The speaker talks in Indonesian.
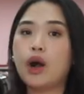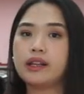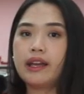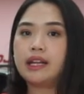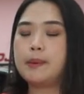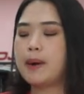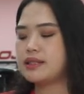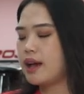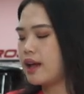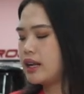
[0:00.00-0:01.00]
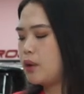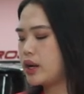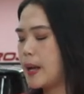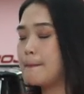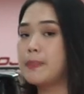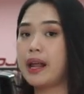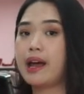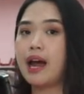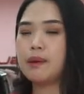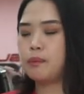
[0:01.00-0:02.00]
warna yang dipasang adalah warna
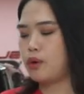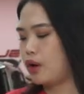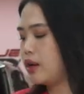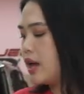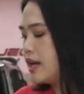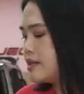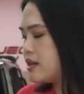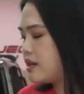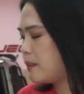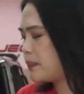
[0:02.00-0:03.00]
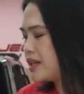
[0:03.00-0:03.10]
black carbon. Jadi